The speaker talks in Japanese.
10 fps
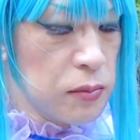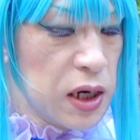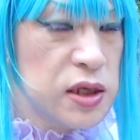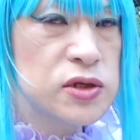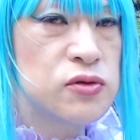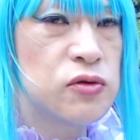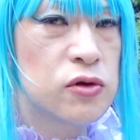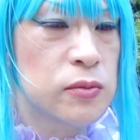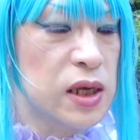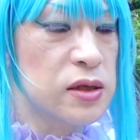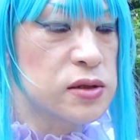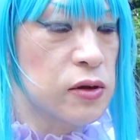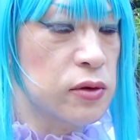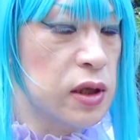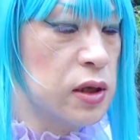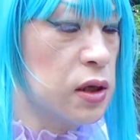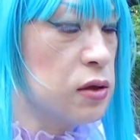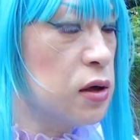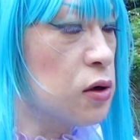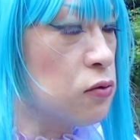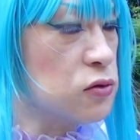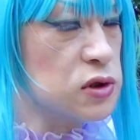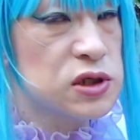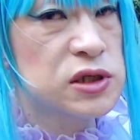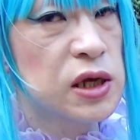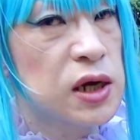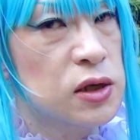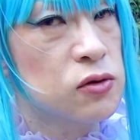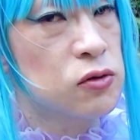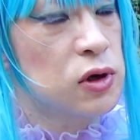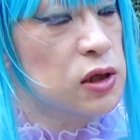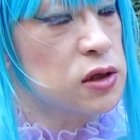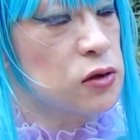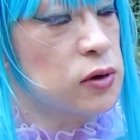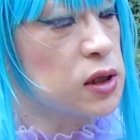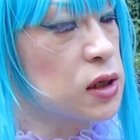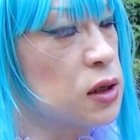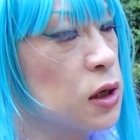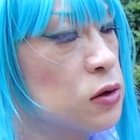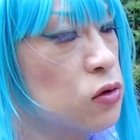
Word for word: まれにそういうこともあるんですけどねなんかこの自然解凍 OK っていうのはね